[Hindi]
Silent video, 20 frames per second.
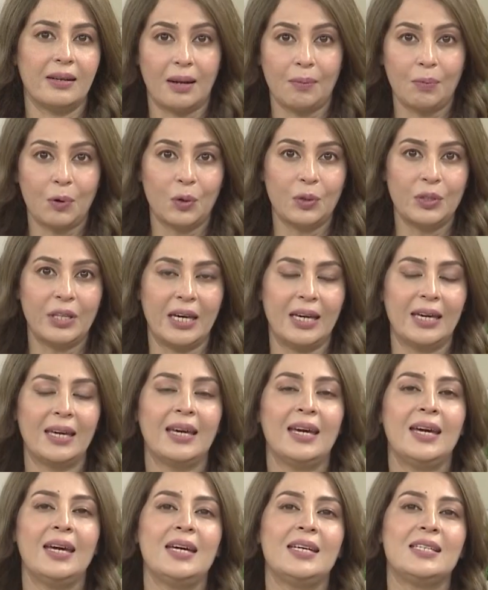रब खुद है
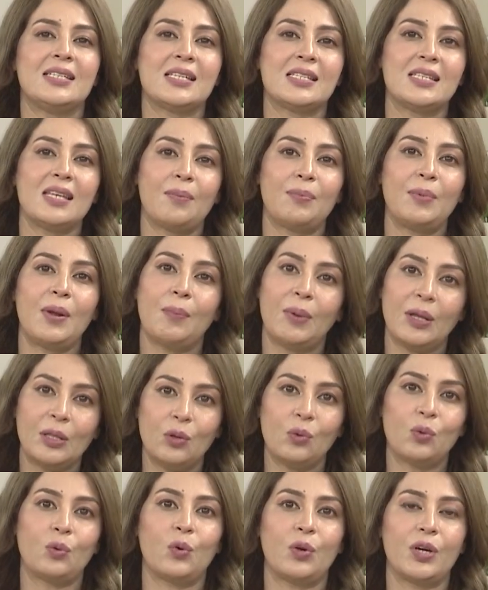जिसने अपने
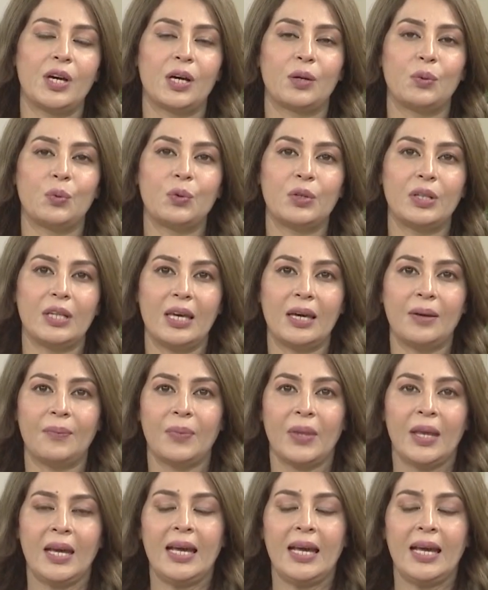बंदों को ये हकूक़ दिए